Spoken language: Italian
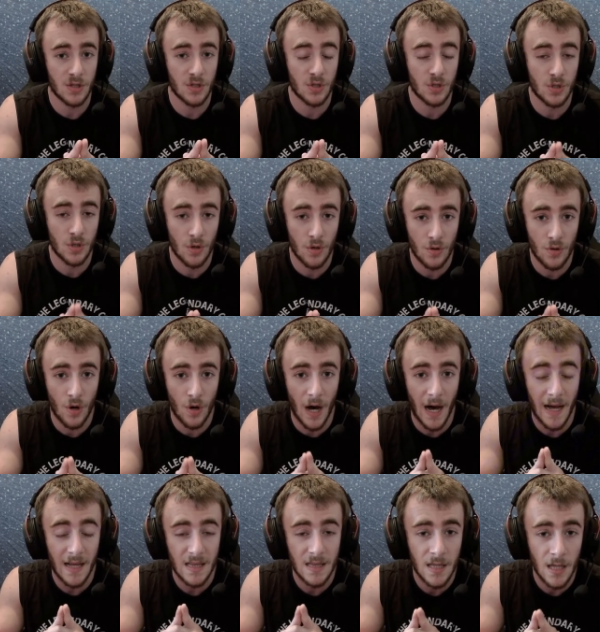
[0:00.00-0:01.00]
ci sono
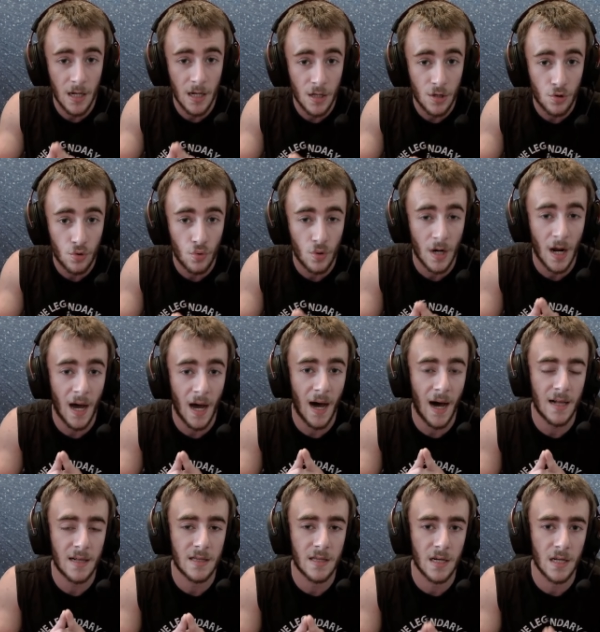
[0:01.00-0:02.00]
addirittura
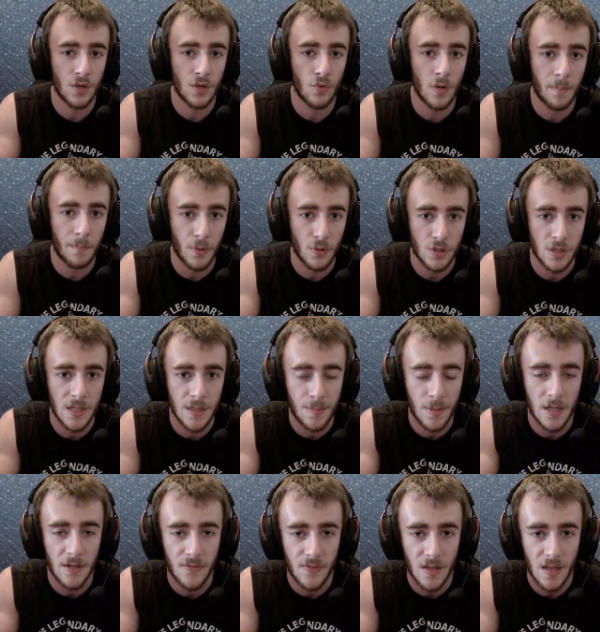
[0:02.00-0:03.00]
altri due
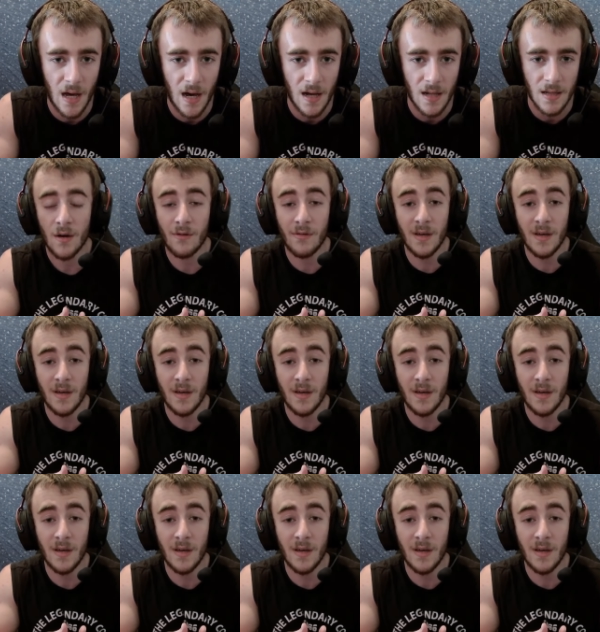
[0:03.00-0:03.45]
possibili finali,